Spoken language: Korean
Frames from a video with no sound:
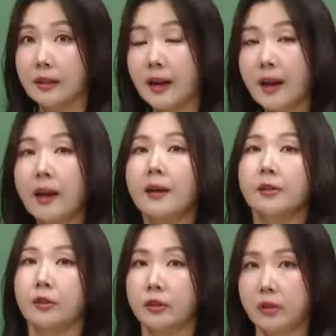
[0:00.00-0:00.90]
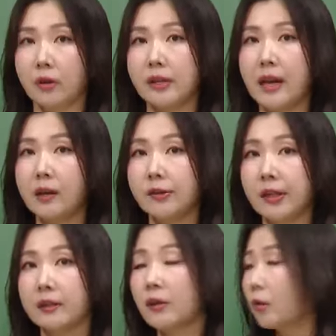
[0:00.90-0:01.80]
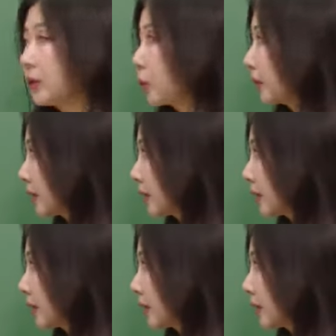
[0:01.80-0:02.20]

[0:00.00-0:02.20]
게. 그래서 그것의 해결책을 어디 속에서